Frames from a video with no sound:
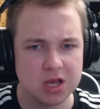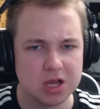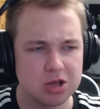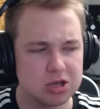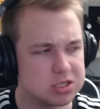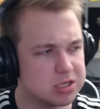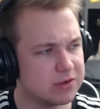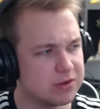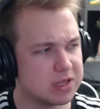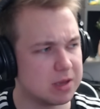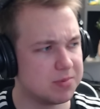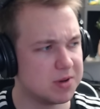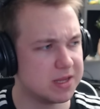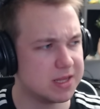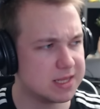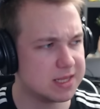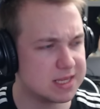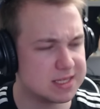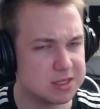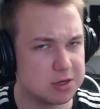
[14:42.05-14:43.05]
Znowu ta
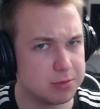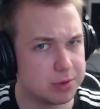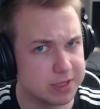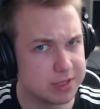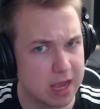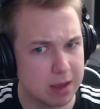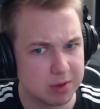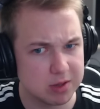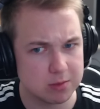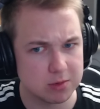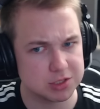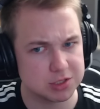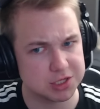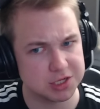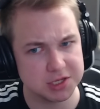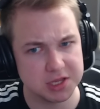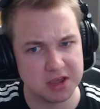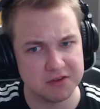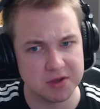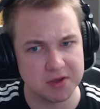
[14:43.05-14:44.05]
planeta z robotami może,
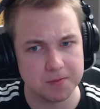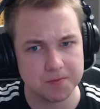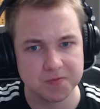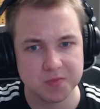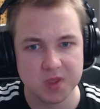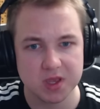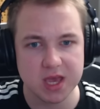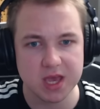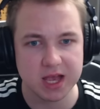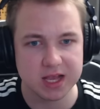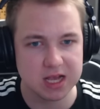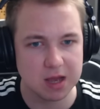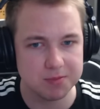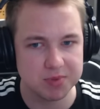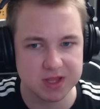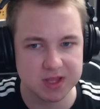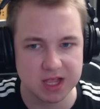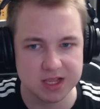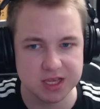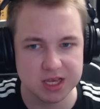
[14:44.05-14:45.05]
nie wiem. I jak
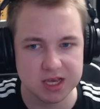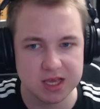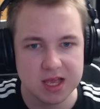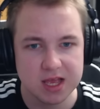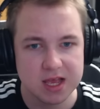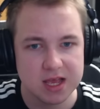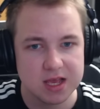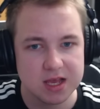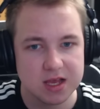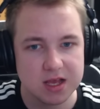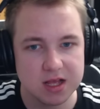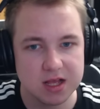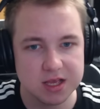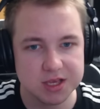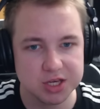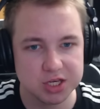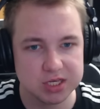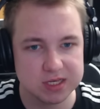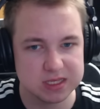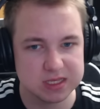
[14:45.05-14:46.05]
kapitanie? E,
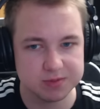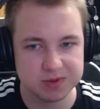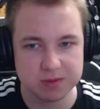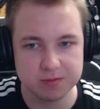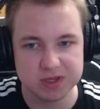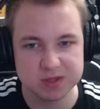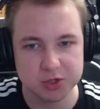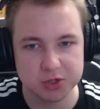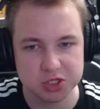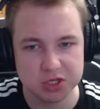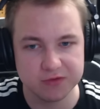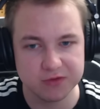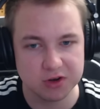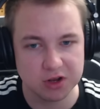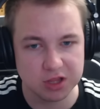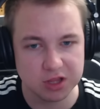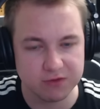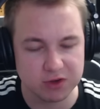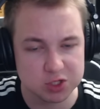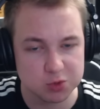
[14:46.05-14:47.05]
jeśli chce pan bezpiecznie
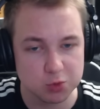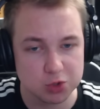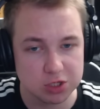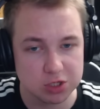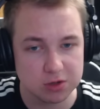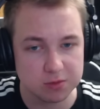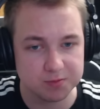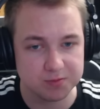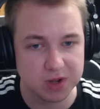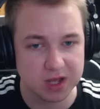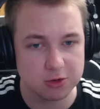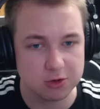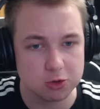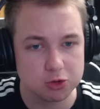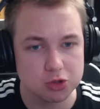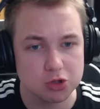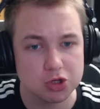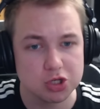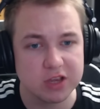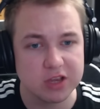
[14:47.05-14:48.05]
wylądować, musi pan
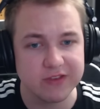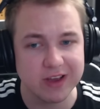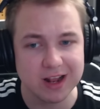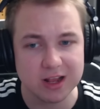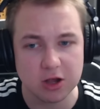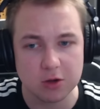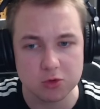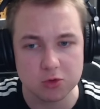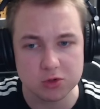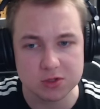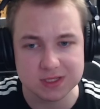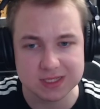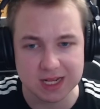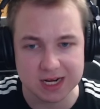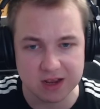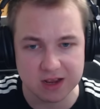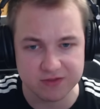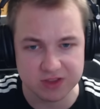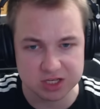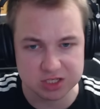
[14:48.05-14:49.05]
usunąć niewielką
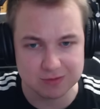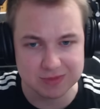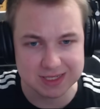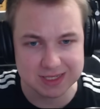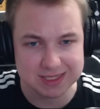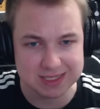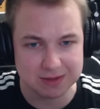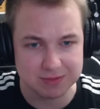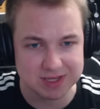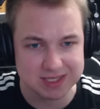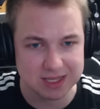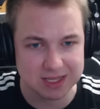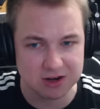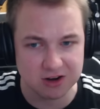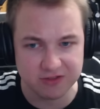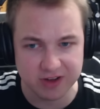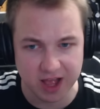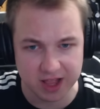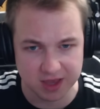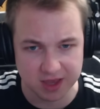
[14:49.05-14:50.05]
usterkę w naszym systemie
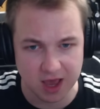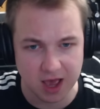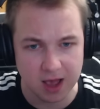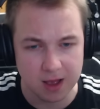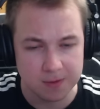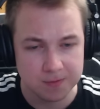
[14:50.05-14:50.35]
sterowania.